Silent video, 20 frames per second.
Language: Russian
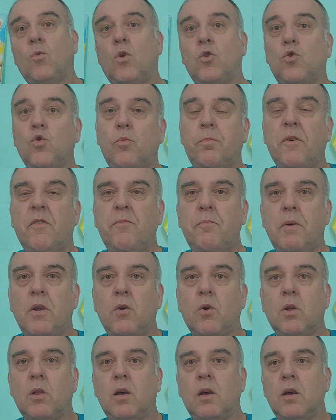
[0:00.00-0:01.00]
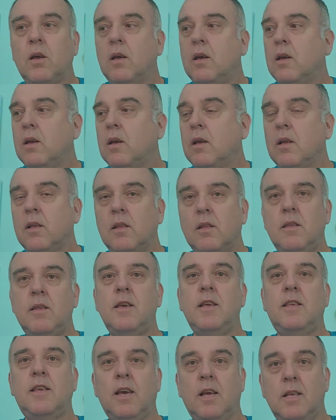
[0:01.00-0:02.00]
Тупо вперед.
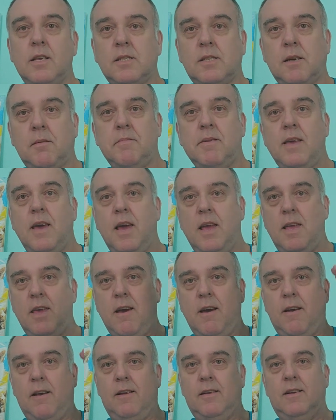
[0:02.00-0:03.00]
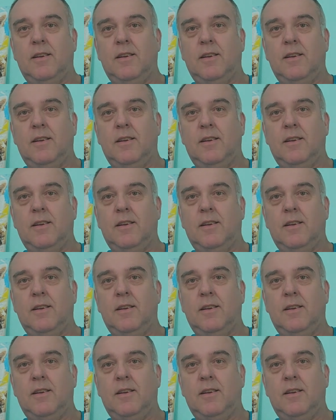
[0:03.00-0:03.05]
Ни тени сомнения.